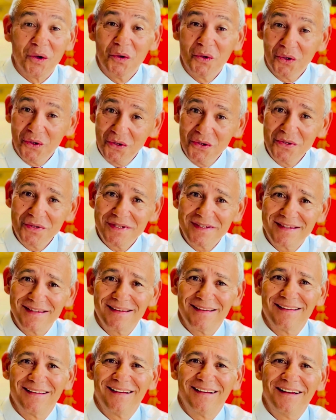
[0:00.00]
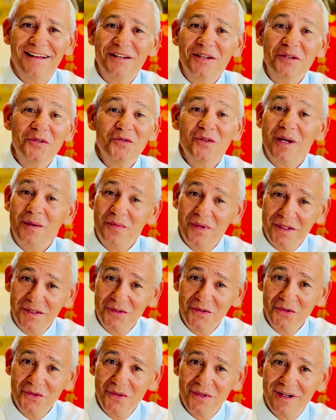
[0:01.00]
Heureuse année du lapin
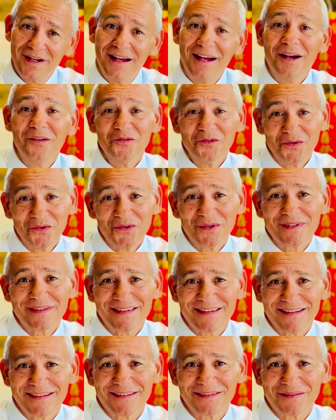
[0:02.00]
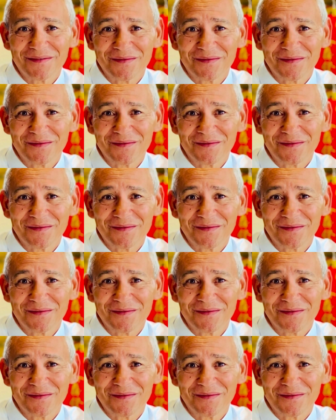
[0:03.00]
d'eau à vous tous.